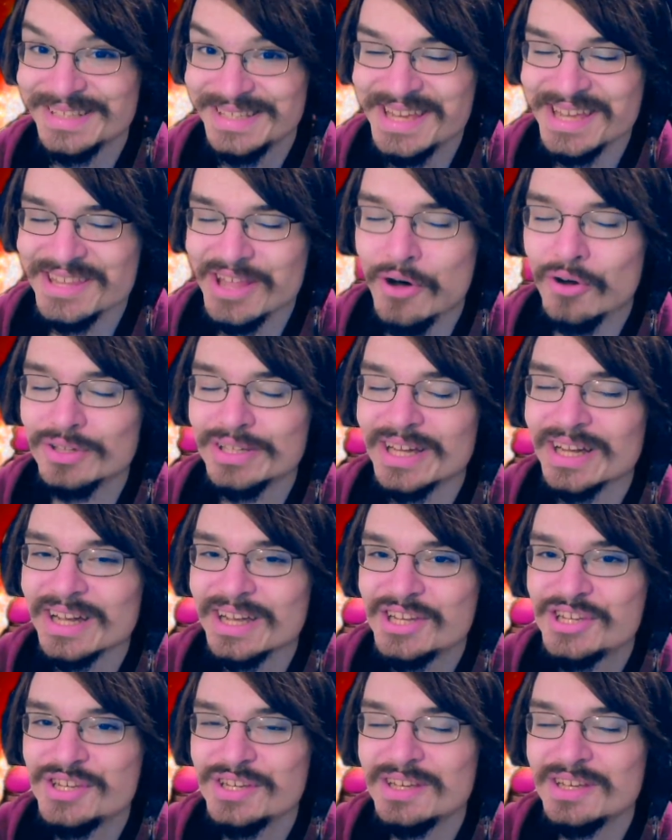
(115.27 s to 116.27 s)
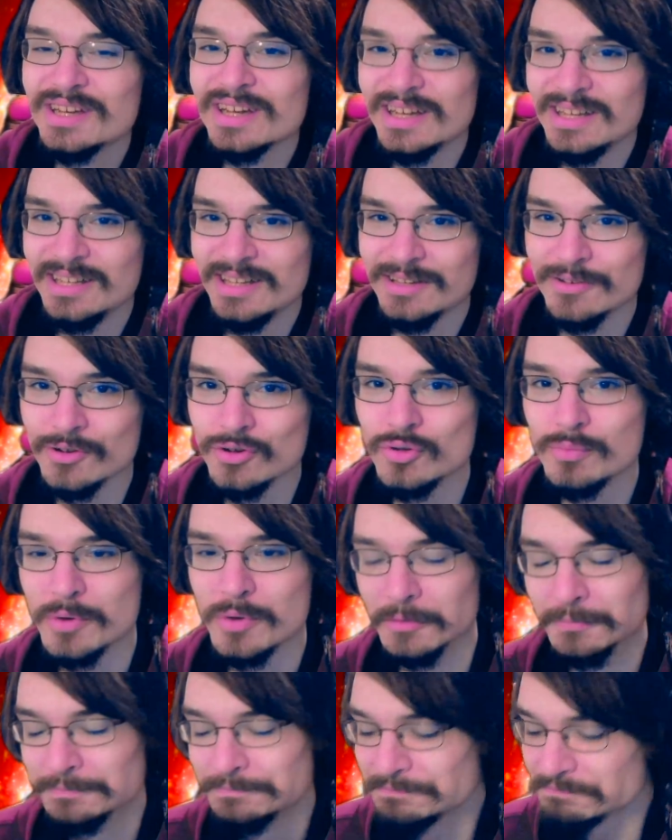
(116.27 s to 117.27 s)
genau der richtige Rede
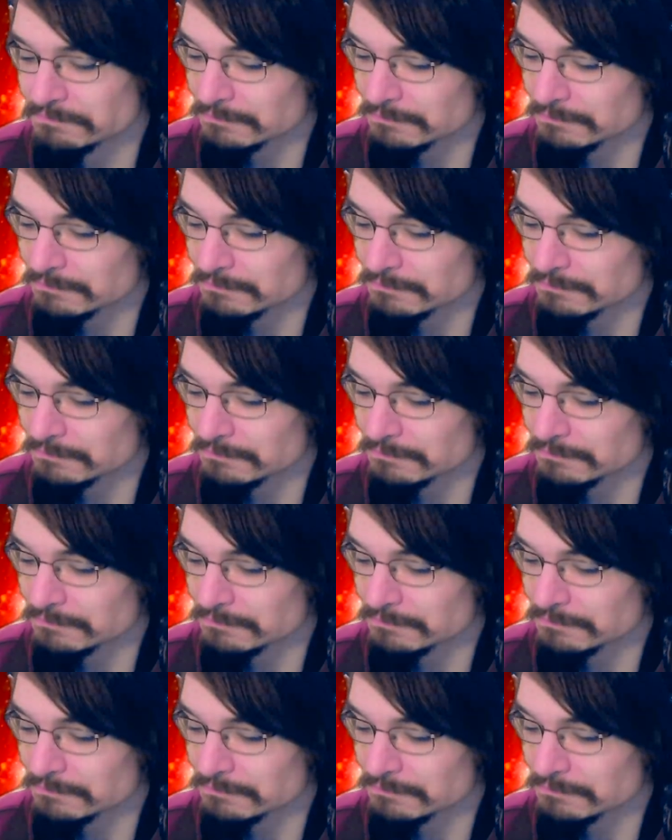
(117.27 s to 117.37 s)
darüber.